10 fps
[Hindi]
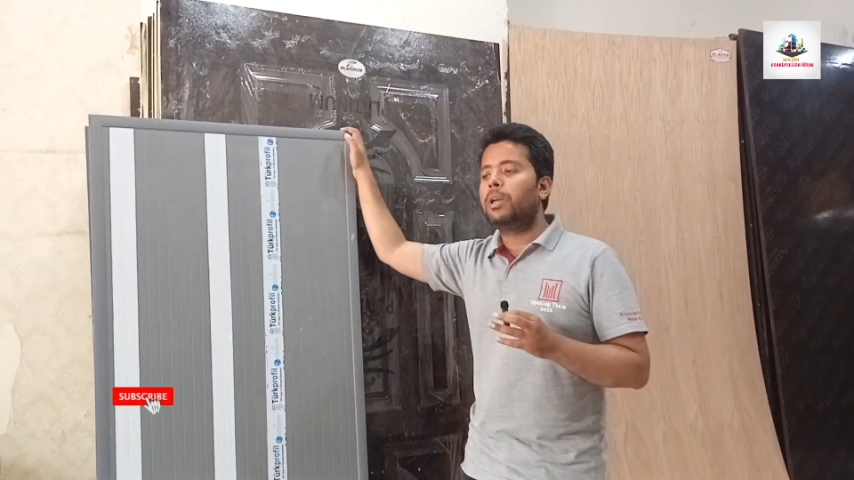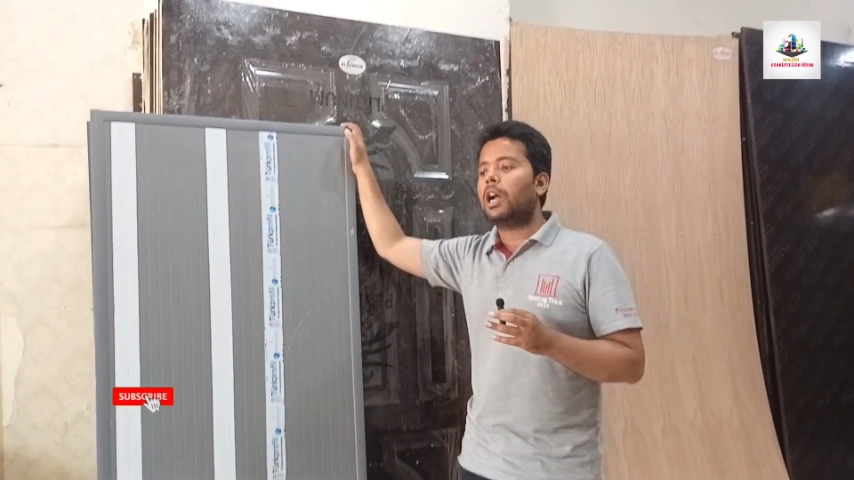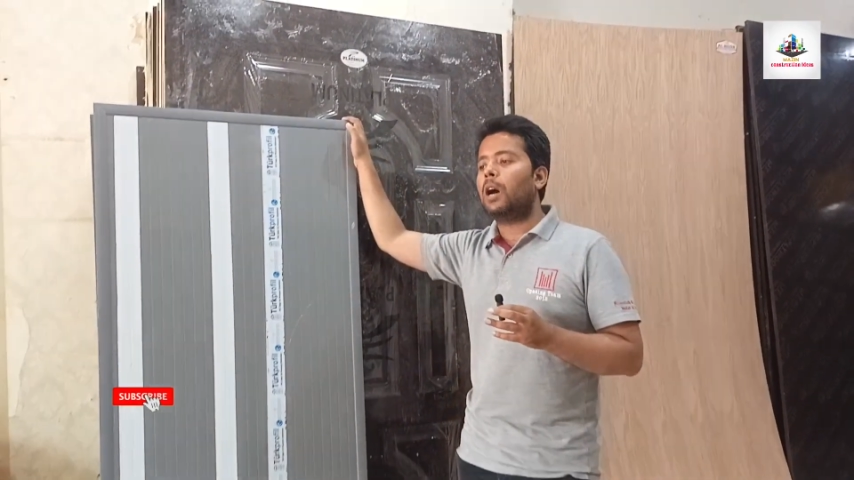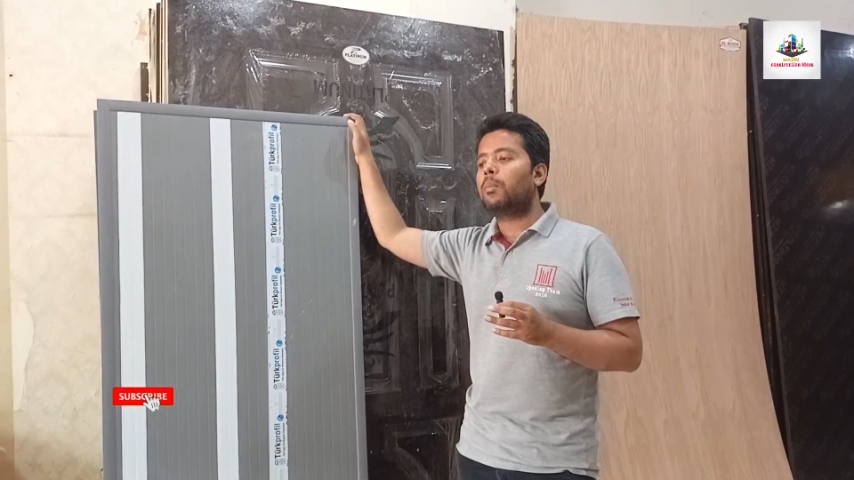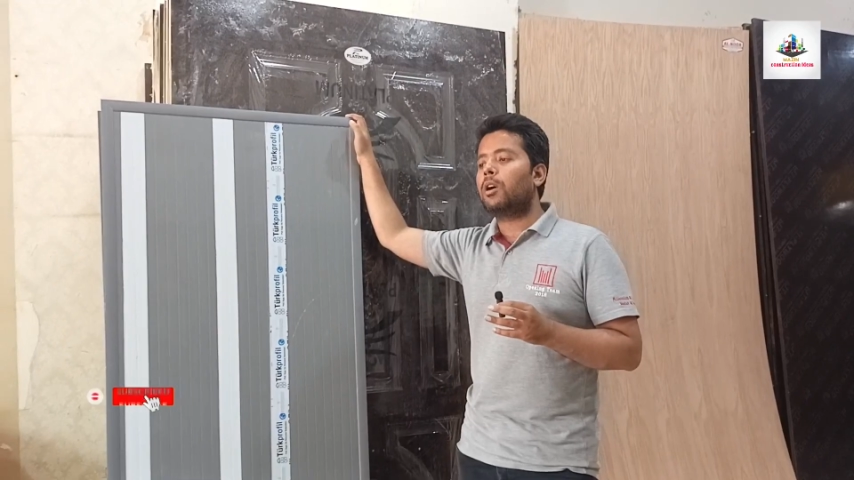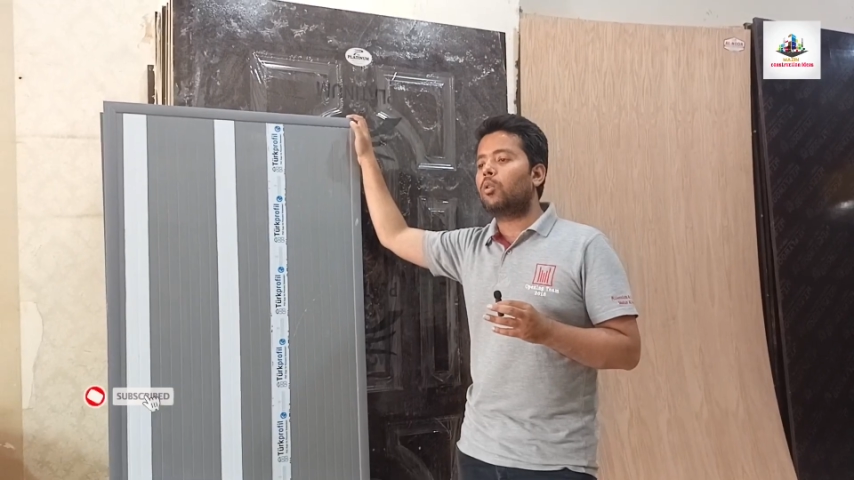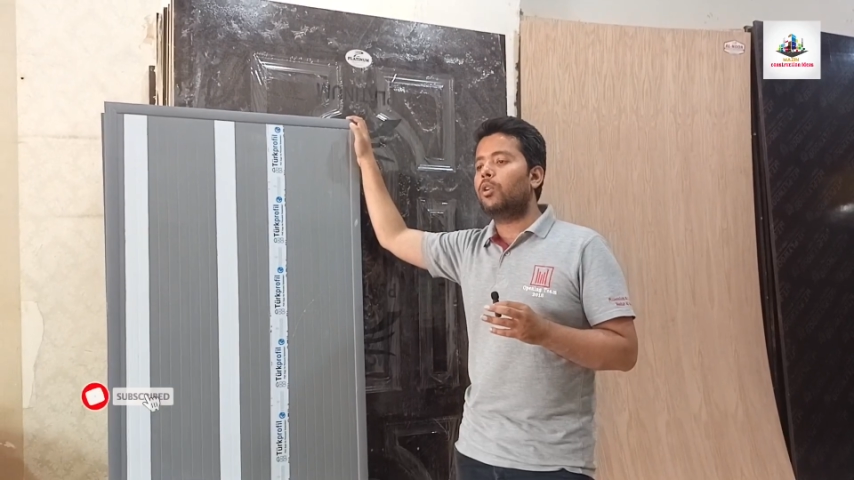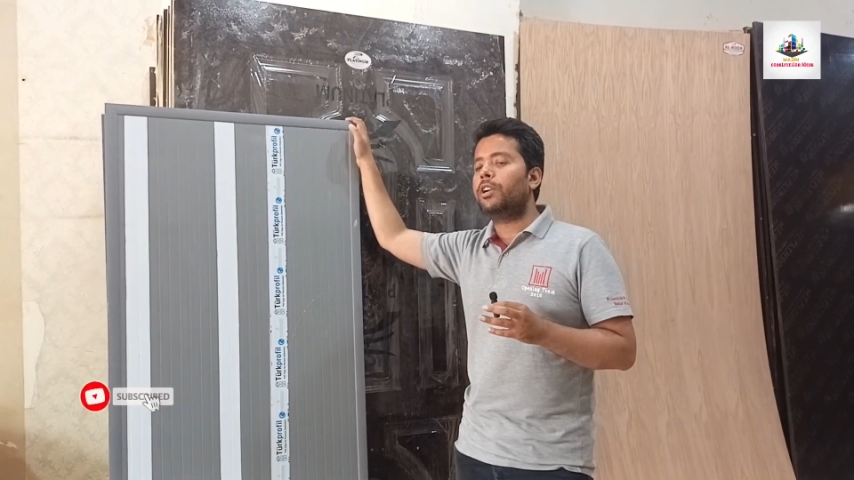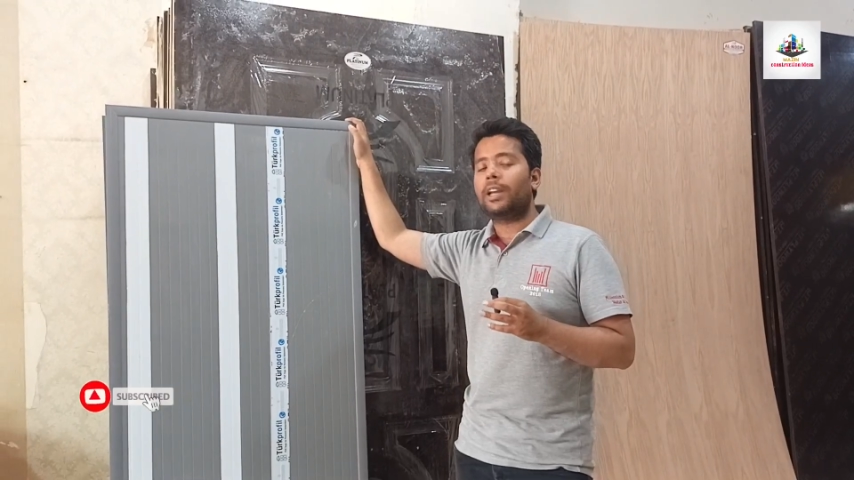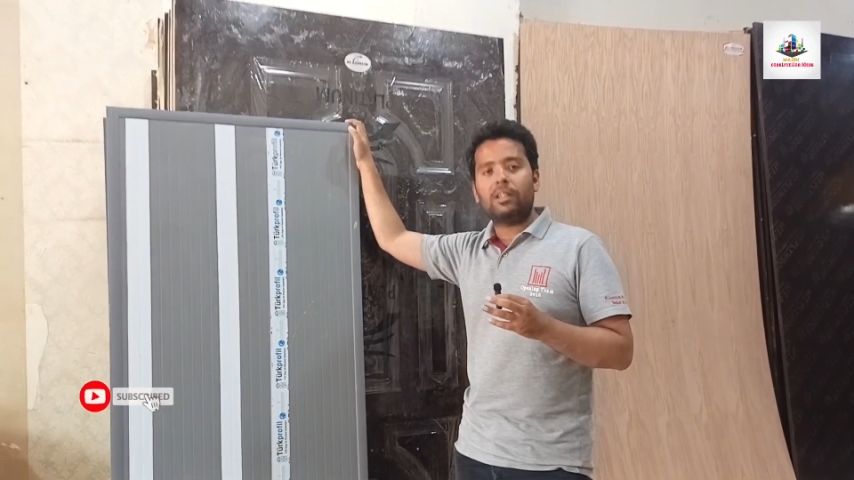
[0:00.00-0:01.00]
फिर आपका
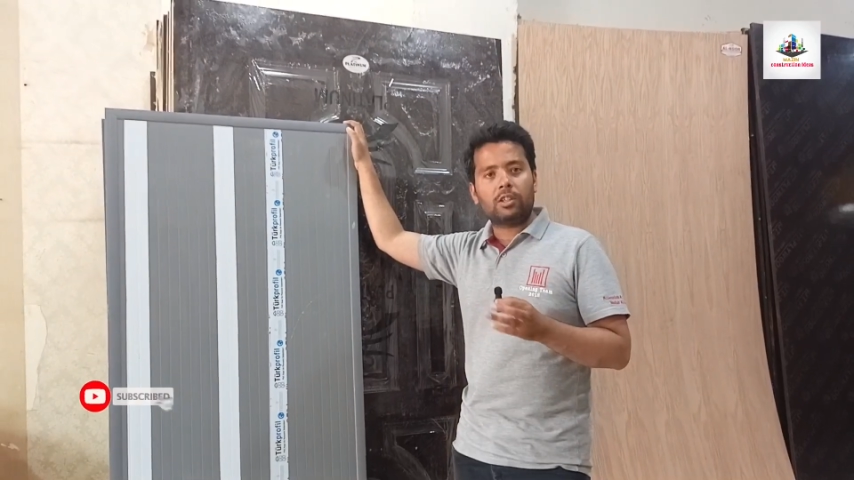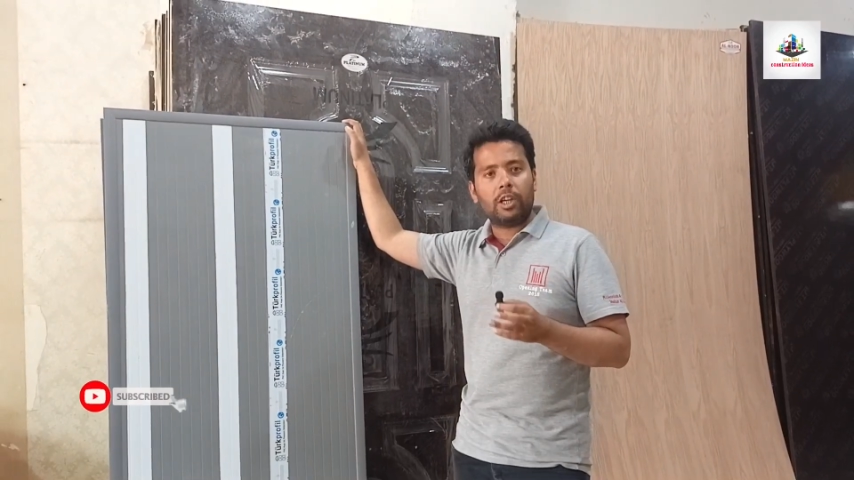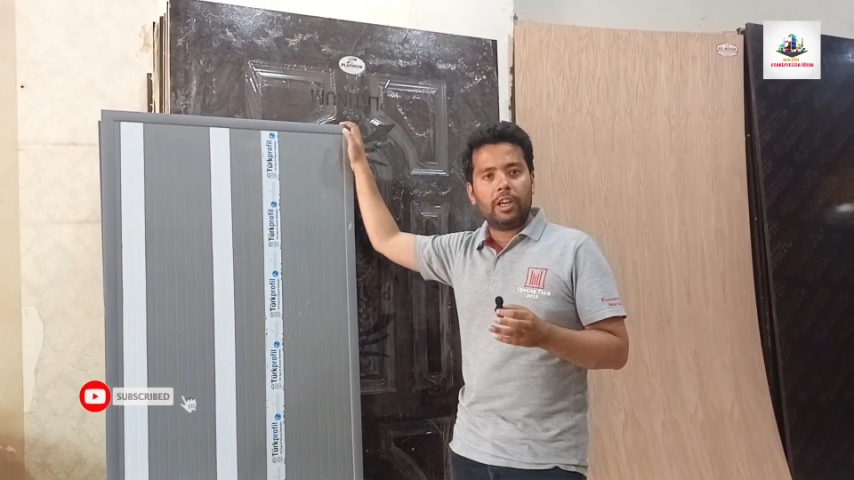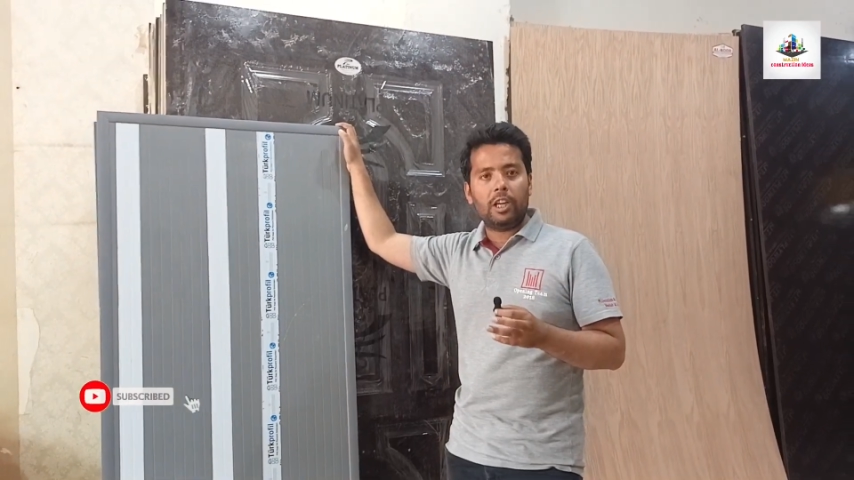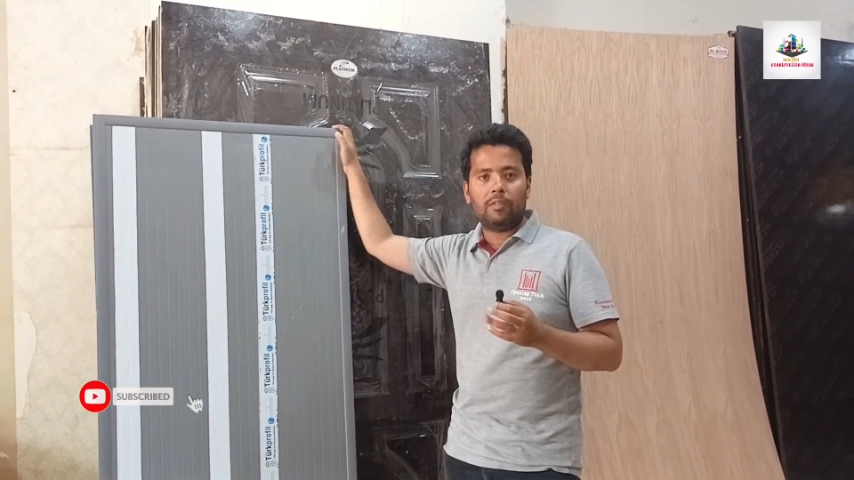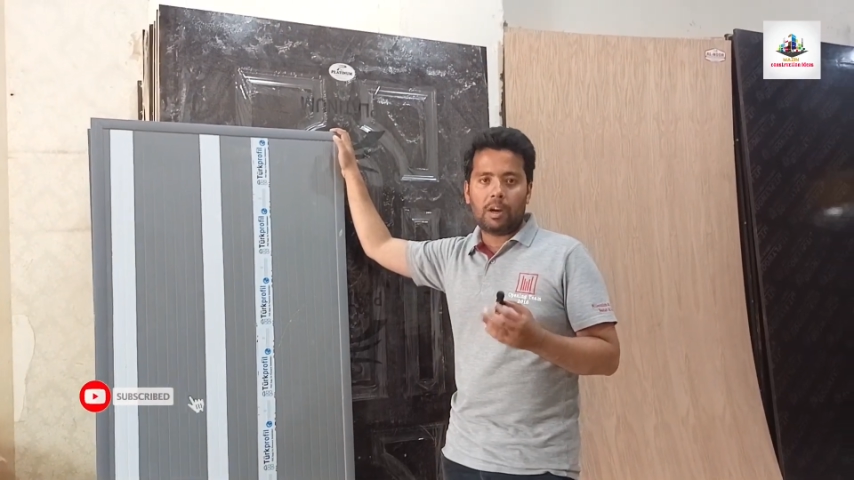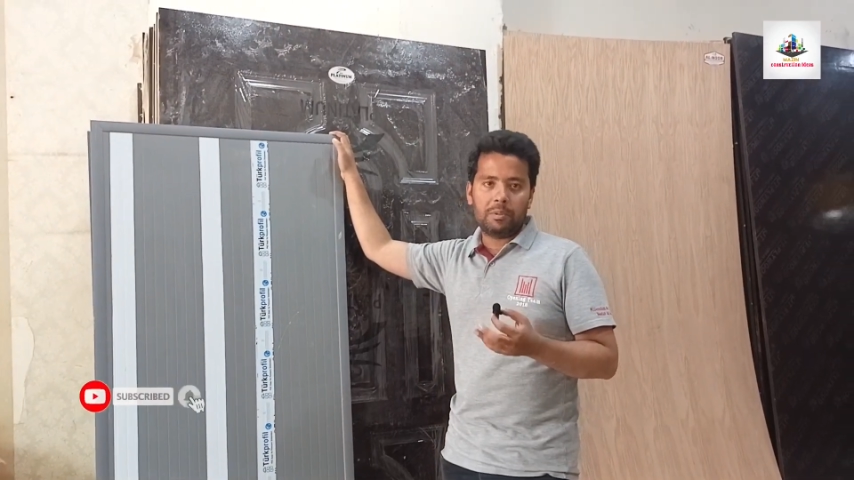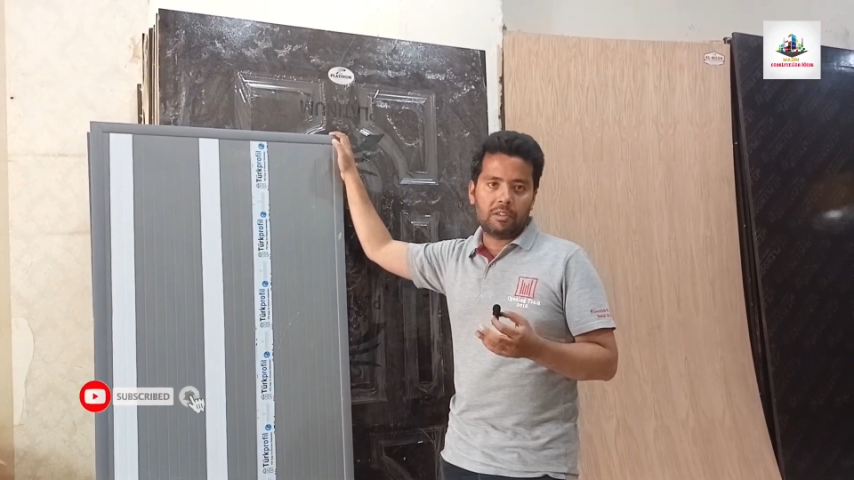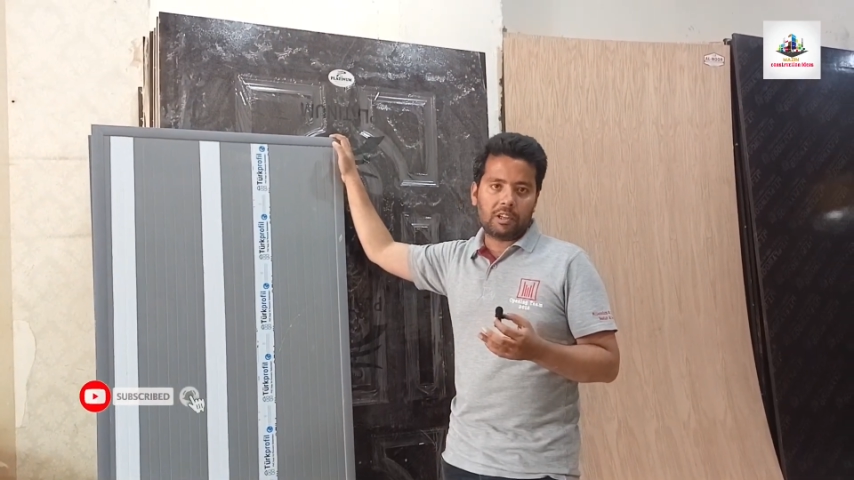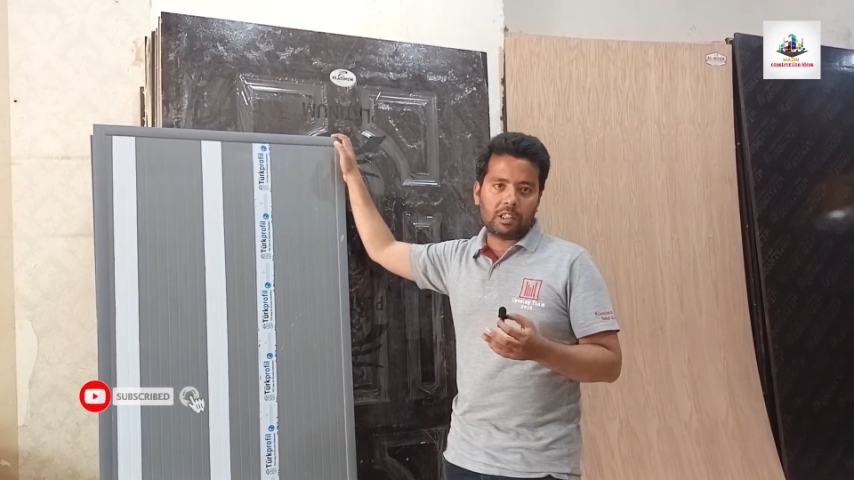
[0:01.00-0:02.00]
कोई टेरिस का एरिया
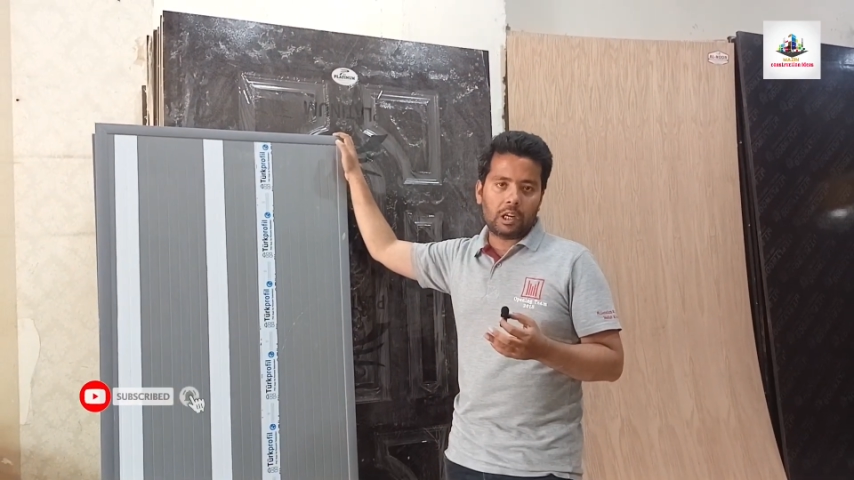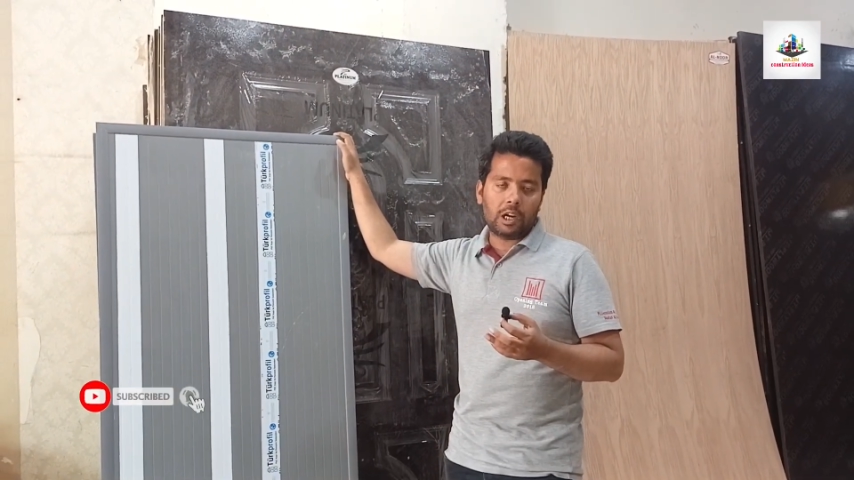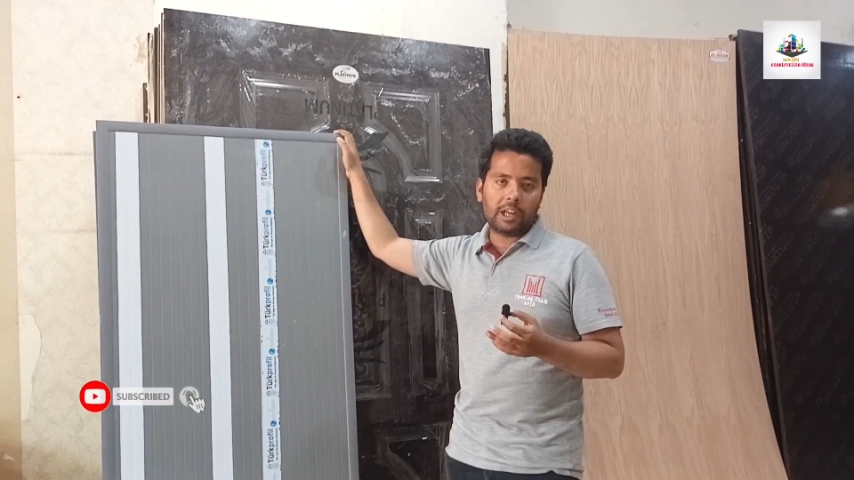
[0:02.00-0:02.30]
वहाँ पर दरवाज़ा